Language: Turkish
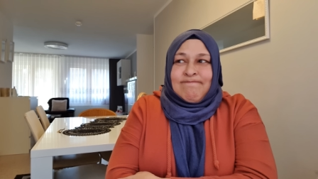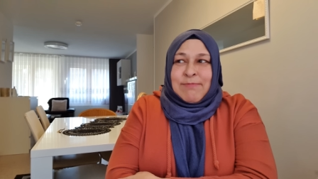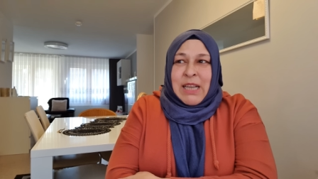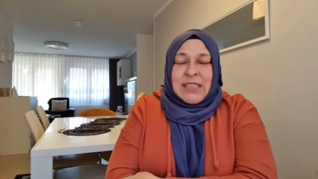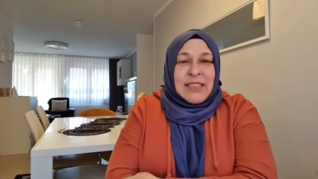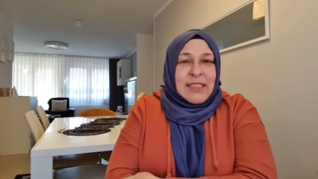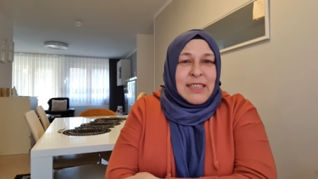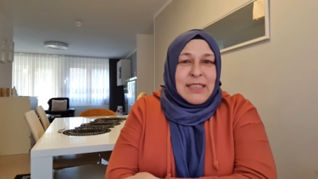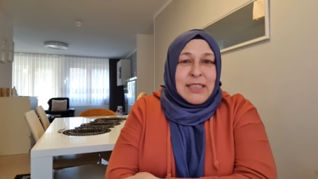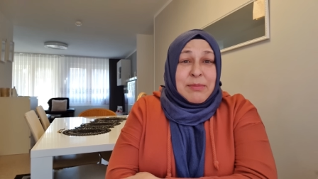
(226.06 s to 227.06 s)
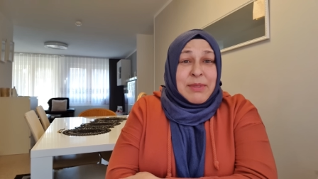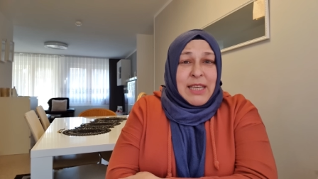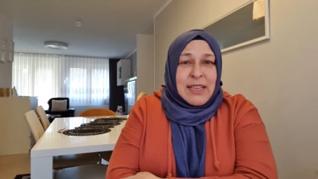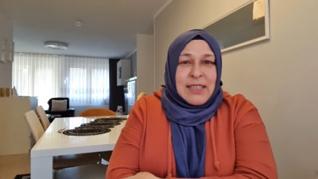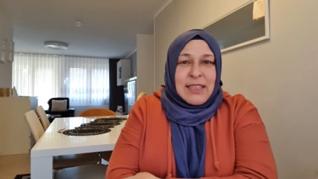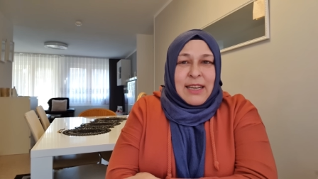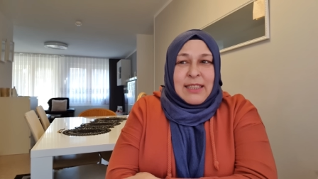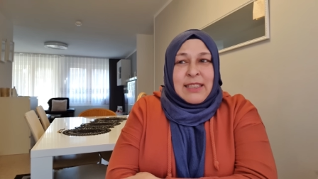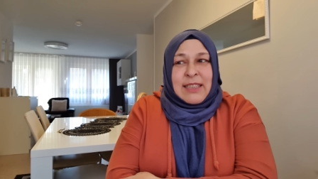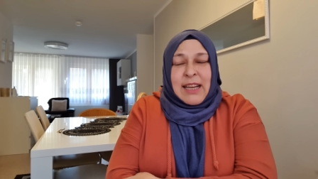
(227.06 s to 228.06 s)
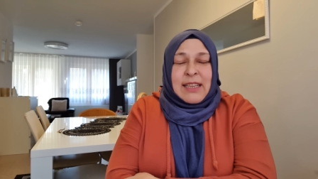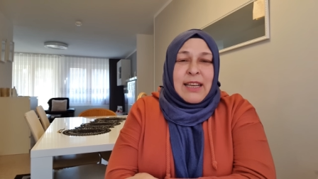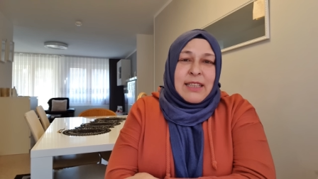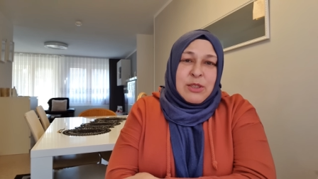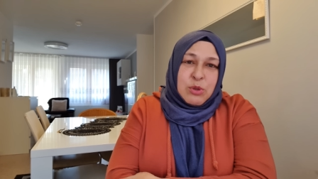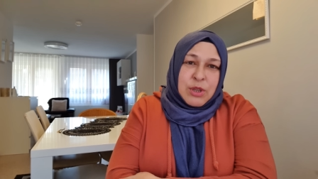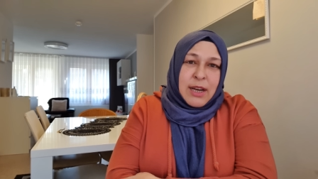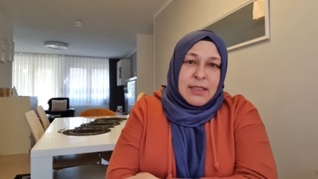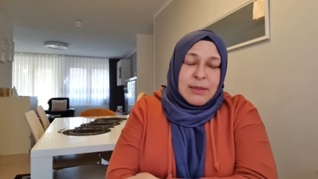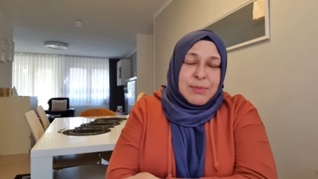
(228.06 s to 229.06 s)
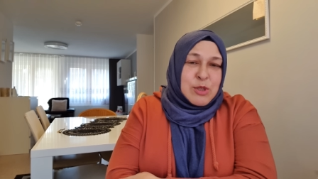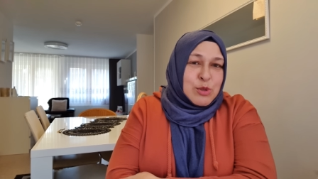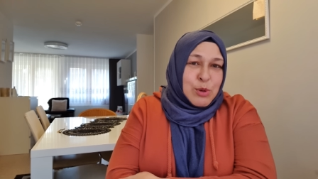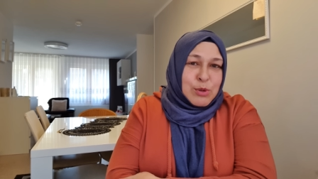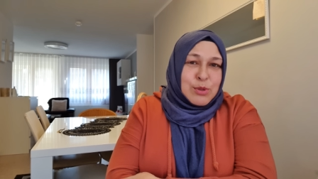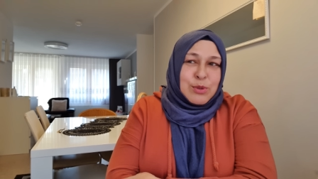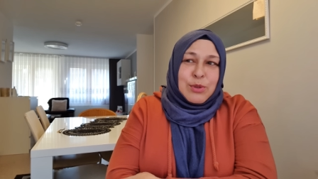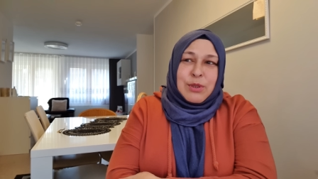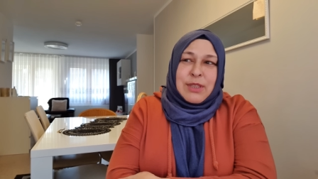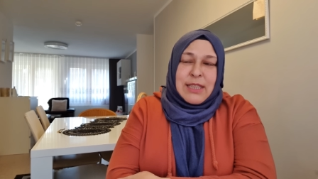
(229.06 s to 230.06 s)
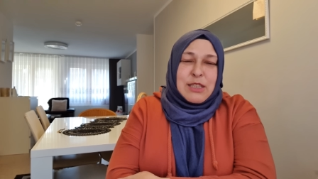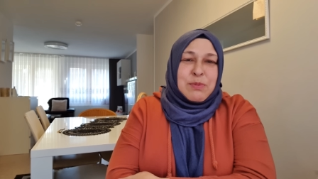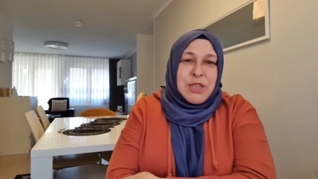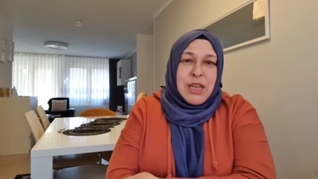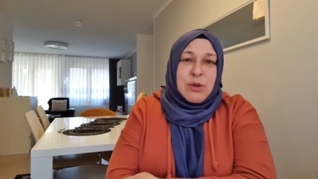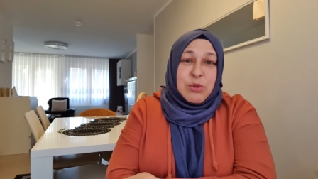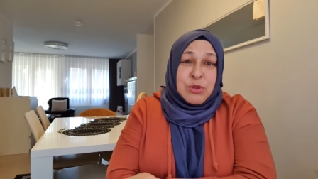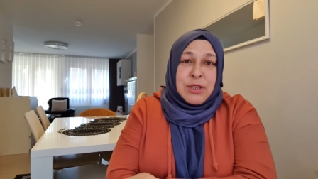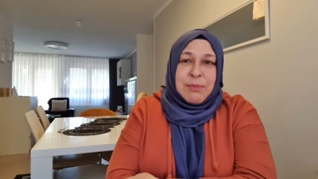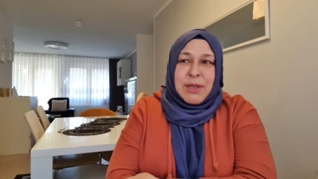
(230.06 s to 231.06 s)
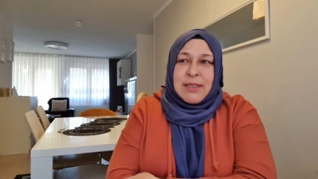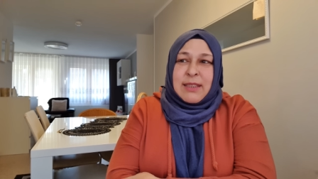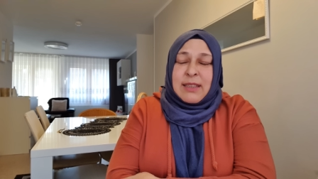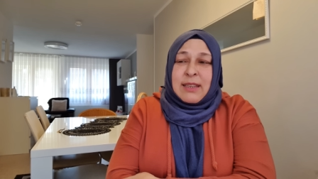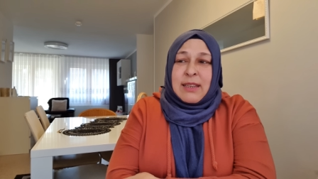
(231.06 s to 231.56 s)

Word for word: başka ne diyeyim? Gelirken giderken yük hakkımız yoktu. Hiçbir şey götüremedik